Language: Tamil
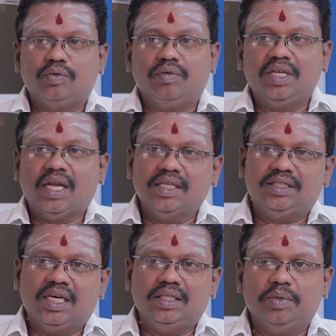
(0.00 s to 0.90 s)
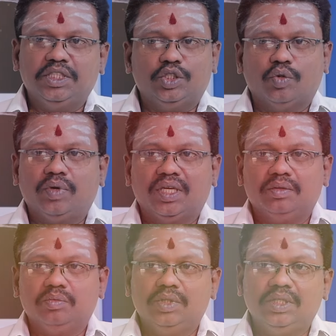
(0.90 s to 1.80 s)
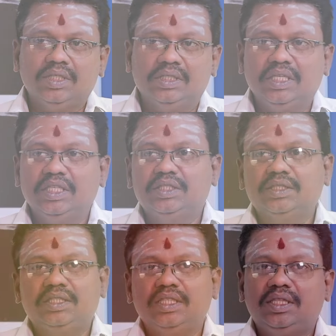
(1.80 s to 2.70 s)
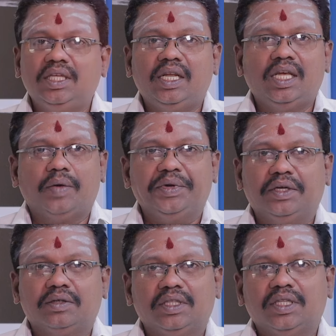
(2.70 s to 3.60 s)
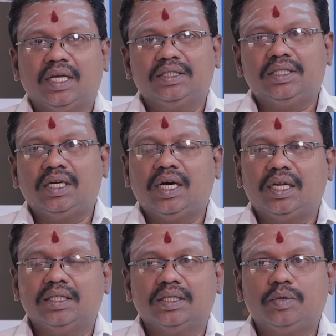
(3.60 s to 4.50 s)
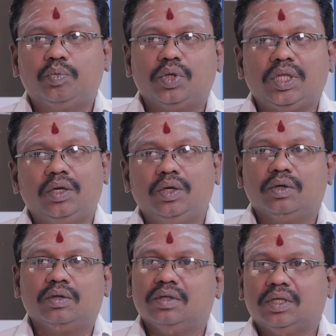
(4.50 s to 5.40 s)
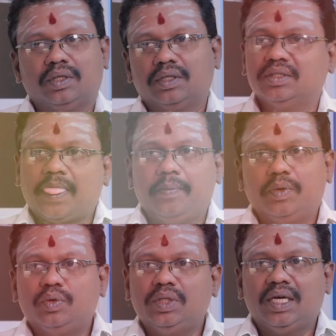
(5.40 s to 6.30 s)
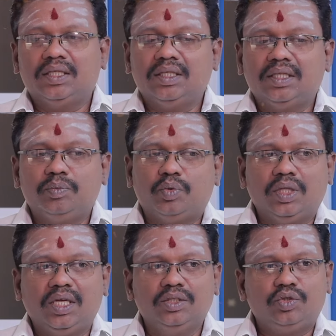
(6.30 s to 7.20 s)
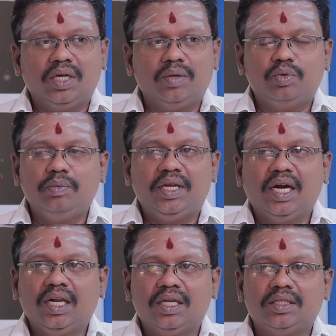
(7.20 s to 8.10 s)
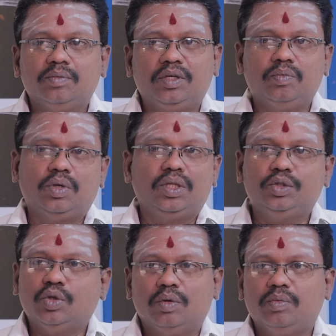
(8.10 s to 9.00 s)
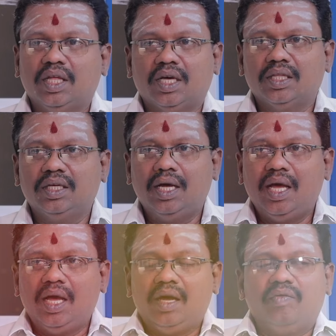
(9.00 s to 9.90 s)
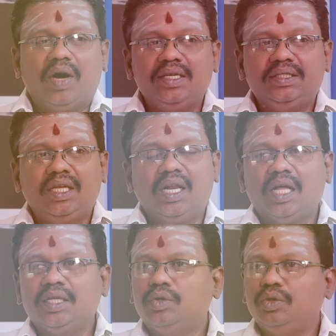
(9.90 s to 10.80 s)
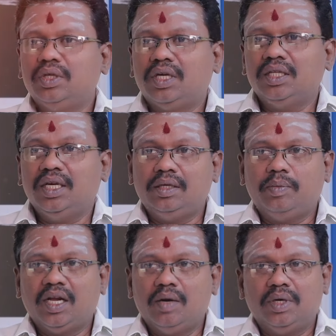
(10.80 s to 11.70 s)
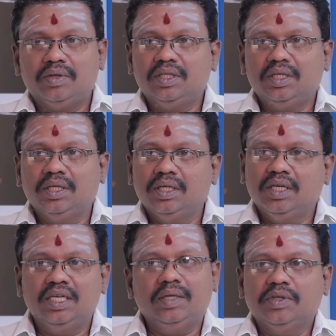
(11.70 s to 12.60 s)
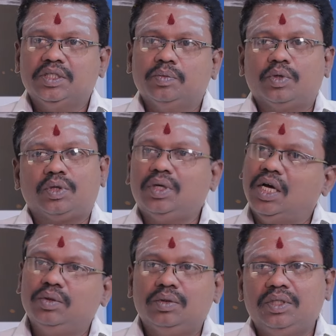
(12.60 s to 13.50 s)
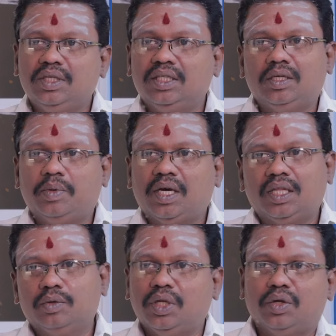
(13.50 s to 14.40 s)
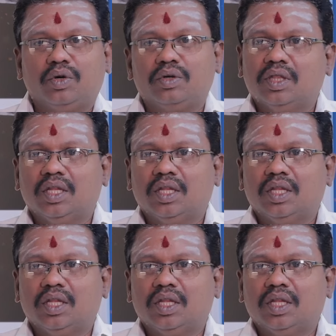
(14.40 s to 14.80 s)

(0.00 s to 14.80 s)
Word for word: செவ்வாய் ராசியாதிபதி செவ்வாய் மிருக சீரிஷம் சித்திரை அவிட்டம் இந்த நட்சத்திரக்காரங்களுக்கு புதையல் யோகம் இருக்குது இப்போ உதாரணத்துக்கு புதையல்னு சொன்னால் பூமி கடியில் இருக்குது மட்டும் புதையல் சொல்ல முடியாது வாரிசு இல்லாத சொத்துக்கள் எதிர்பாராமல் வந்து எழுதி வச்சுட்டு போகிறதும் அதுவும் எதிர்பாராத ஒரு யோகம்